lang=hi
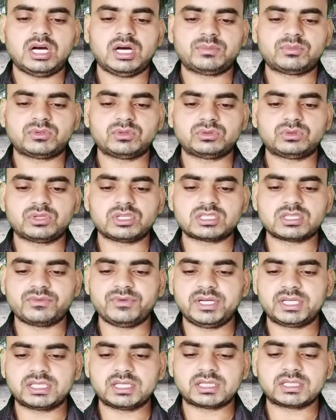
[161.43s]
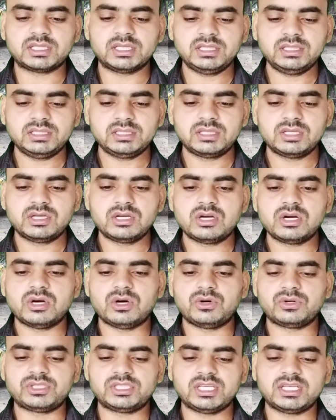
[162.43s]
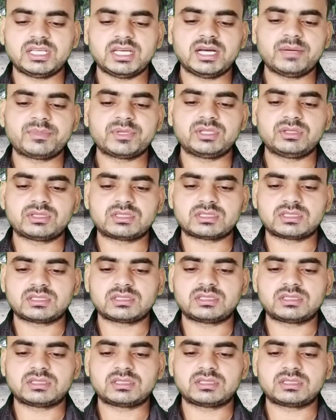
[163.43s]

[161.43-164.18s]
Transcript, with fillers: आपको थोड़ा सा वेट करना है और ये यहाँ पे देख